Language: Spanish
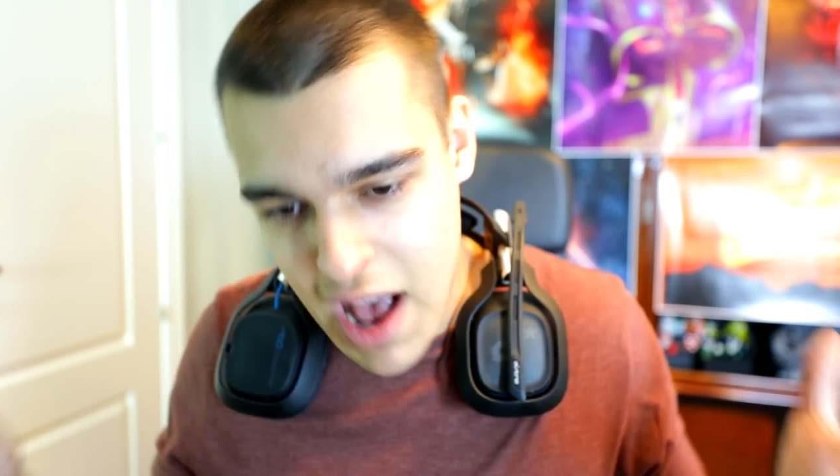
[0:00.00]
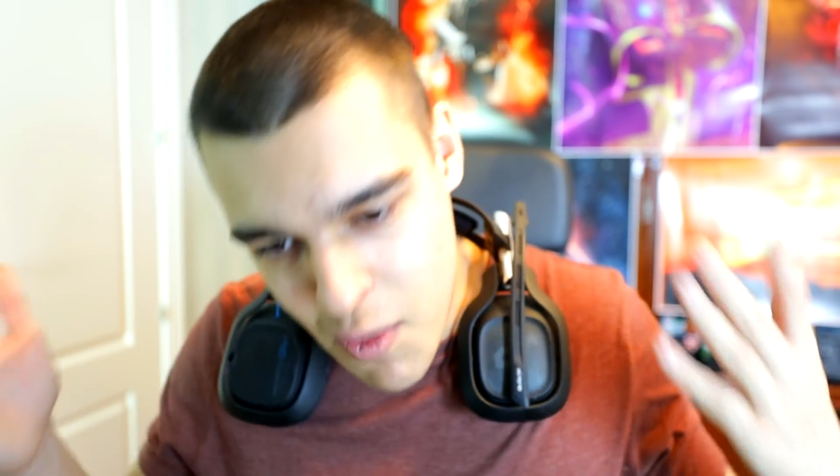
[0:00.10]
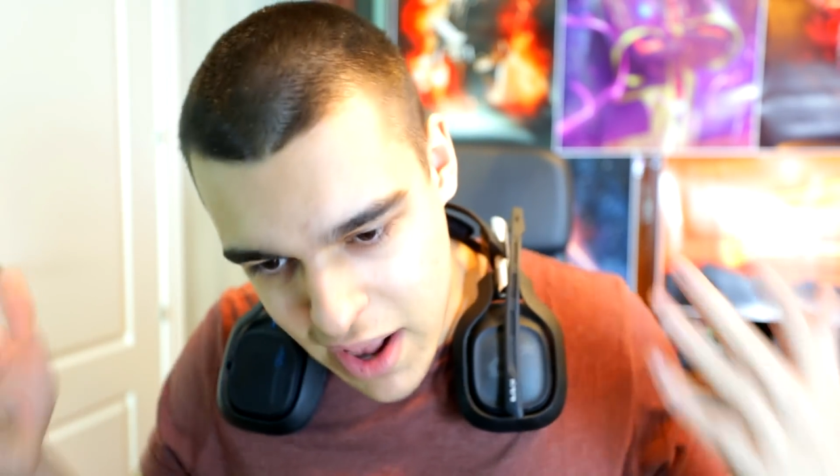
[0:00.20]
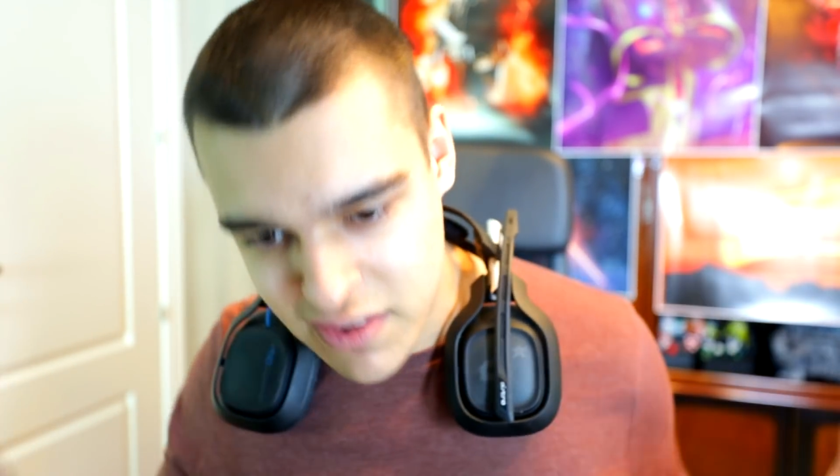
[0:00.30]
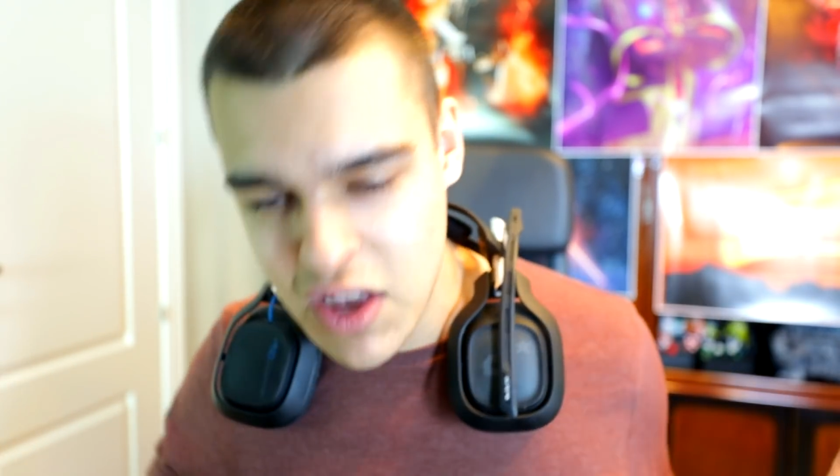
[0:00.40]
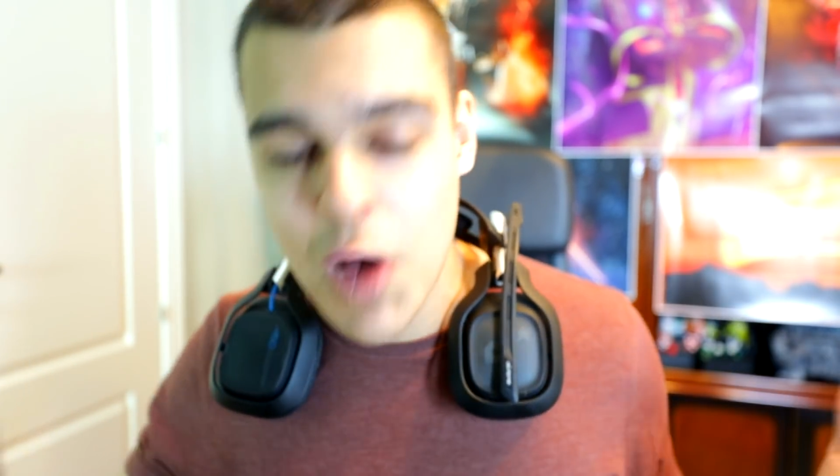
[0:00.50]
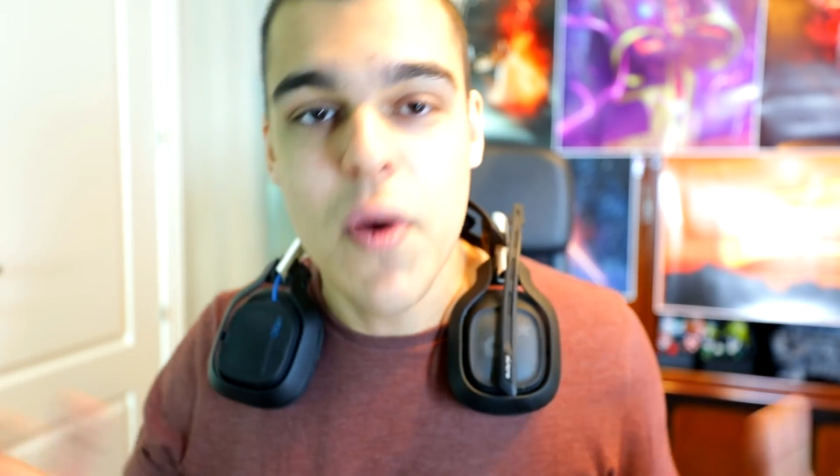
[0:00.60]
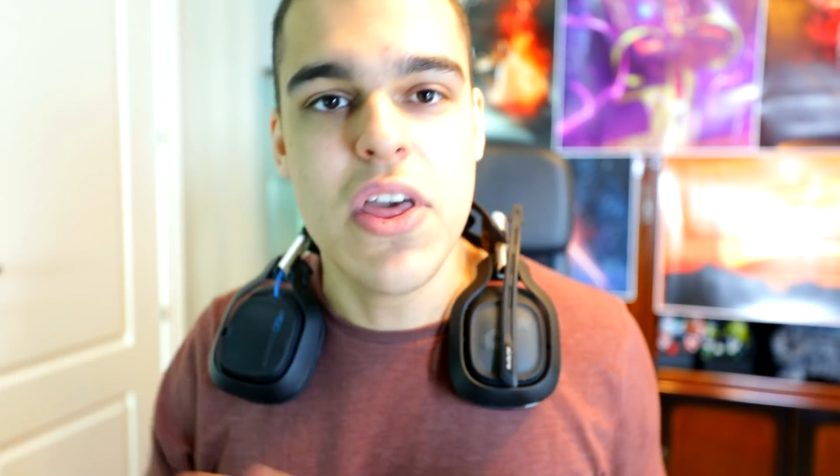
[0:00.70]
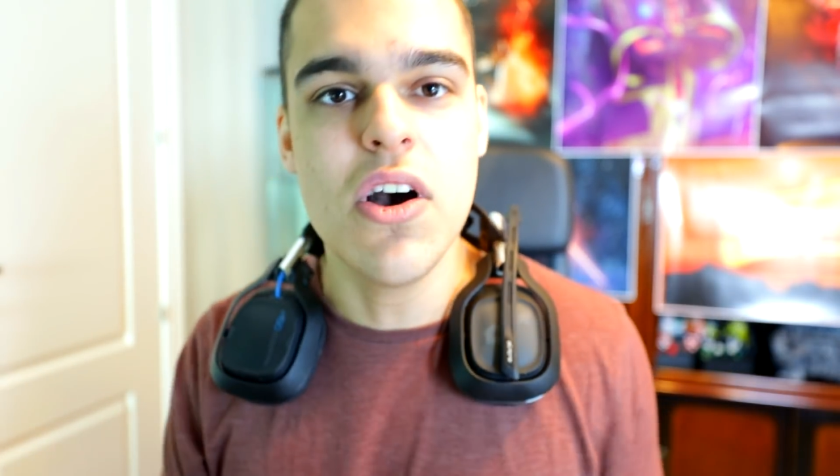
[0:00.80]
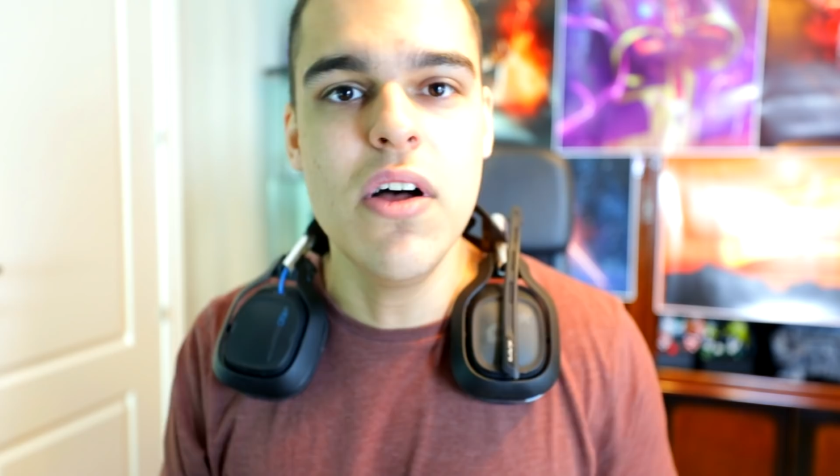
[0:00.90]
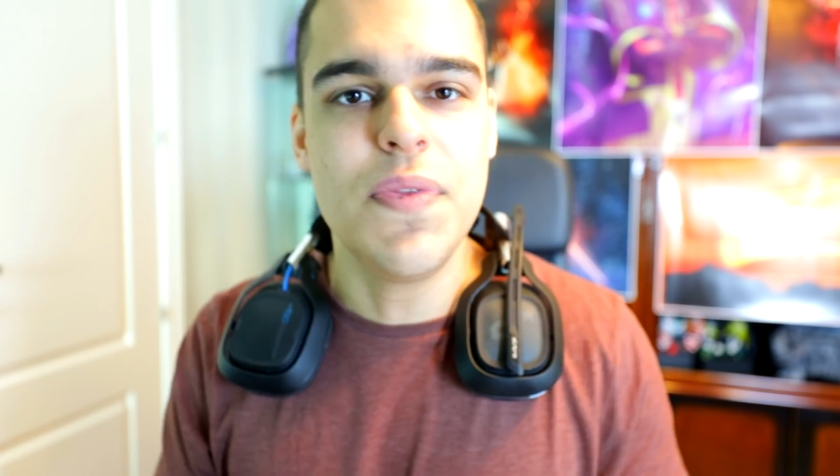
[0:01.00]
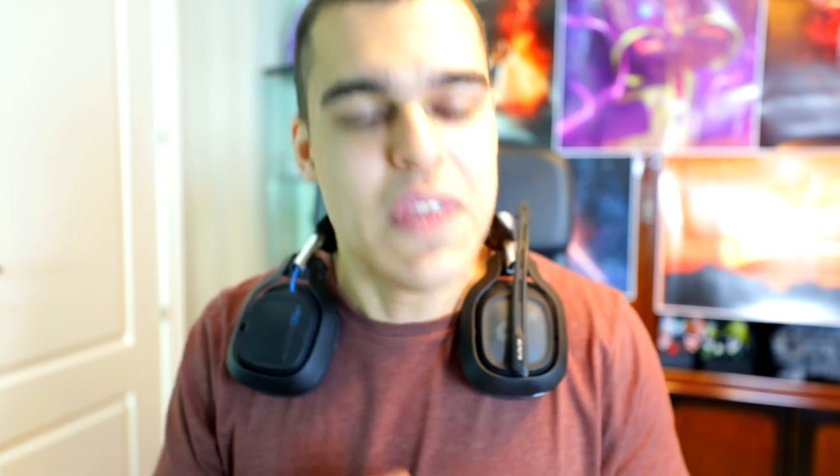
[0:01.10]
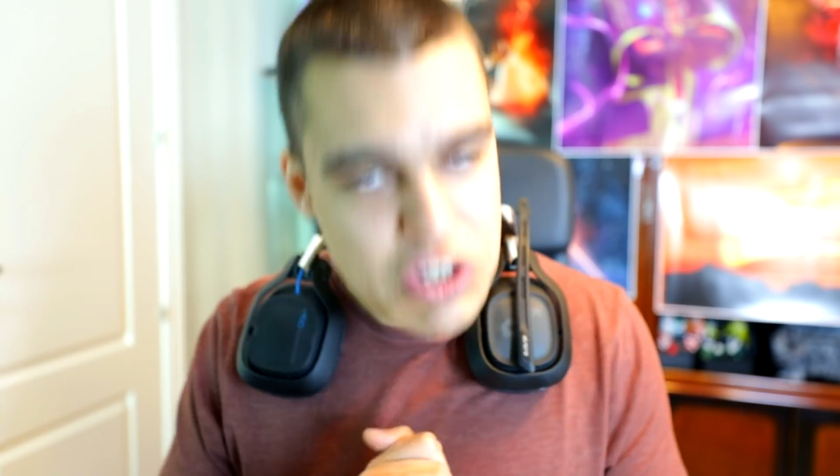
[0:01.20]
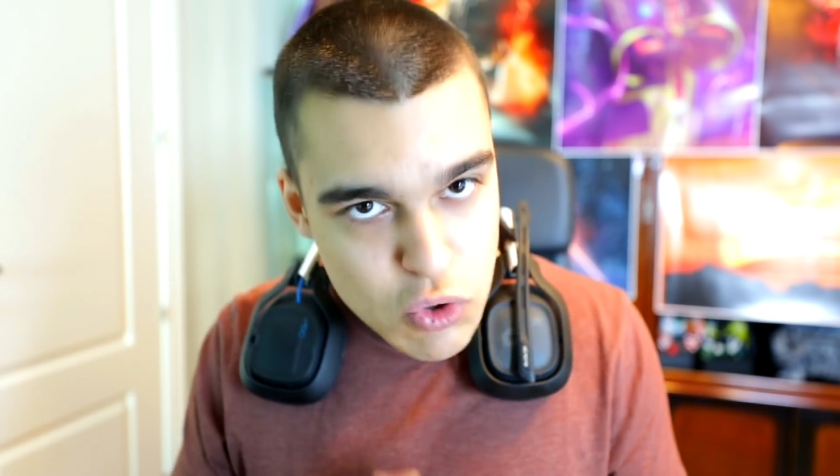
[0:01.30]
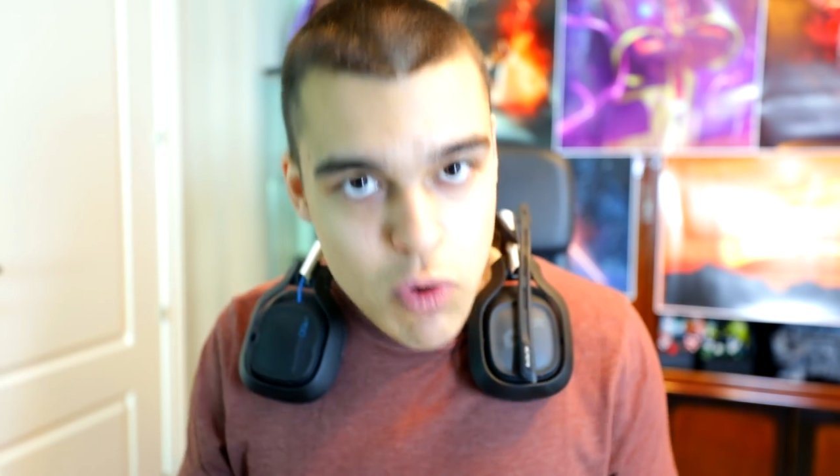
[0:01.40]
aún así como digo,
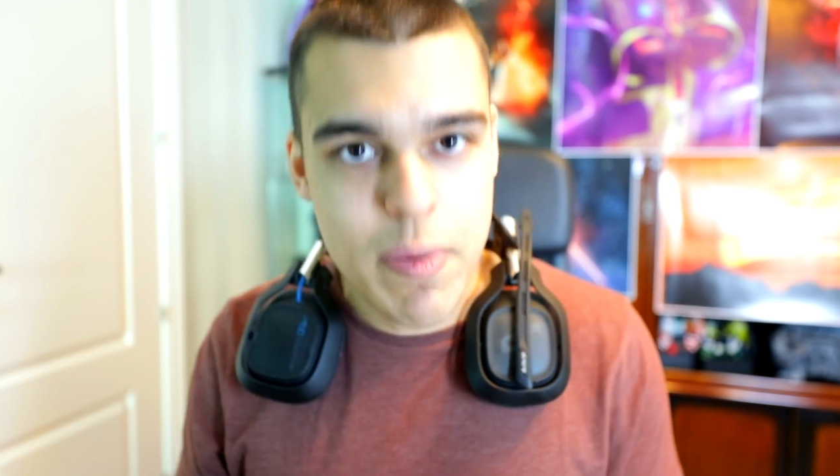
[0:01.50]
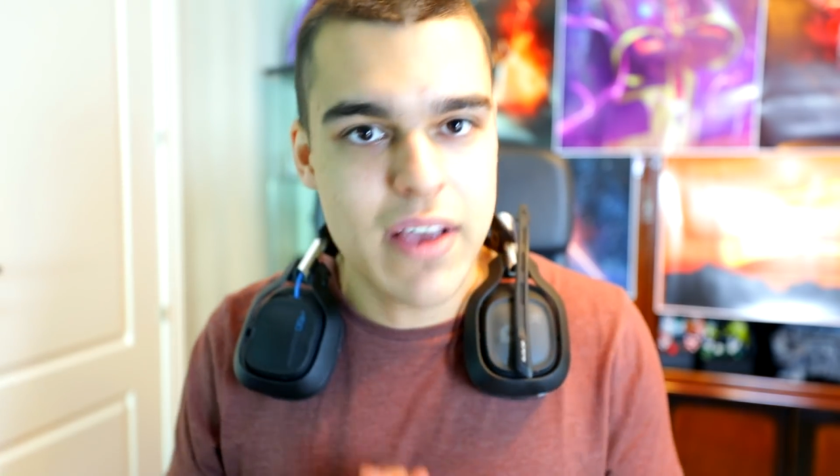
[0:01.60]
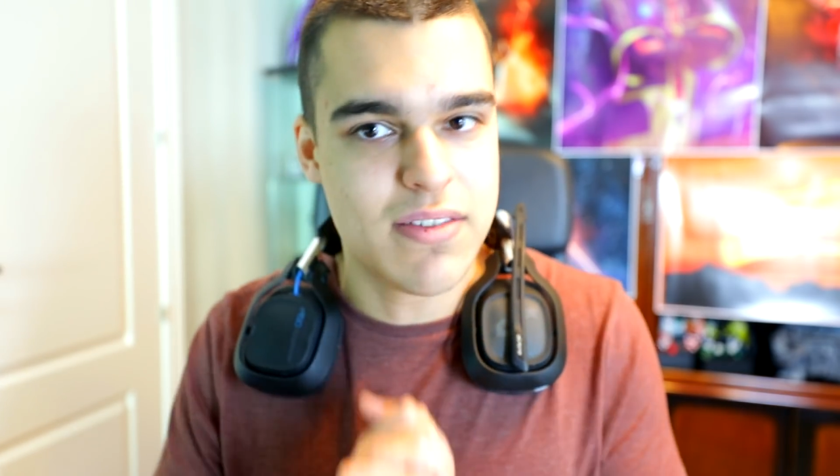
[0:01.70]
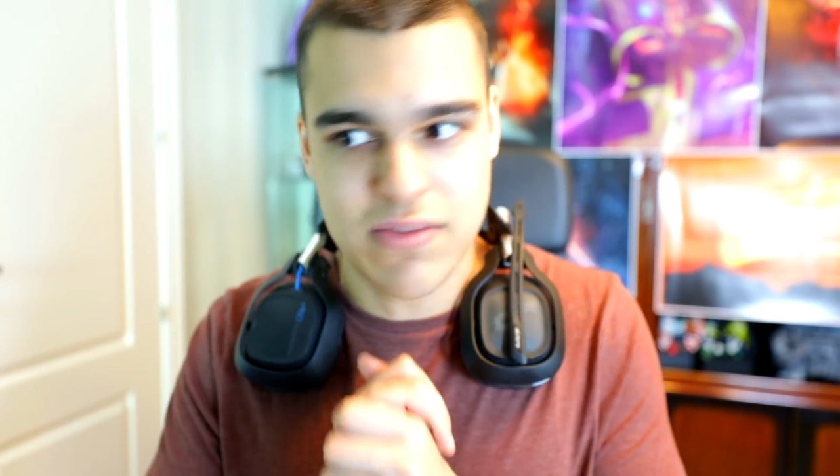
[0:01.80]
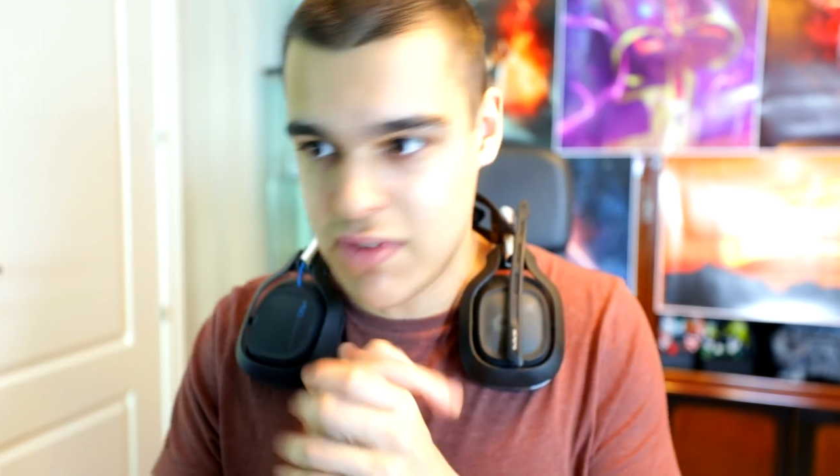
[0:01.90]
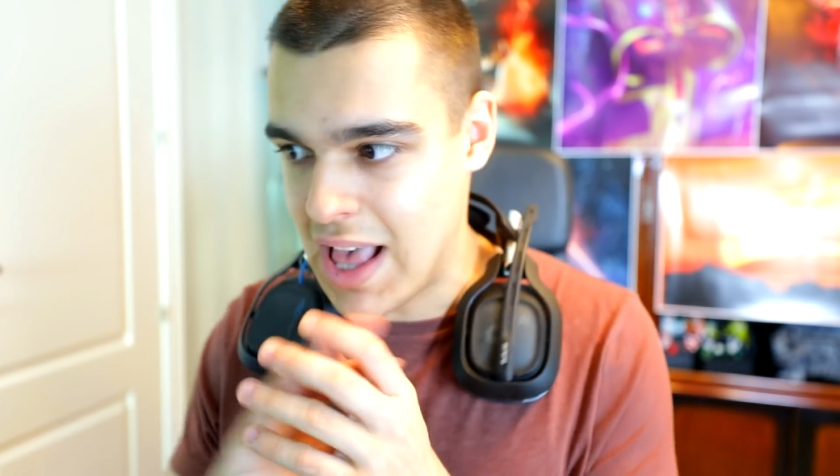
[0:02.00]
disculpas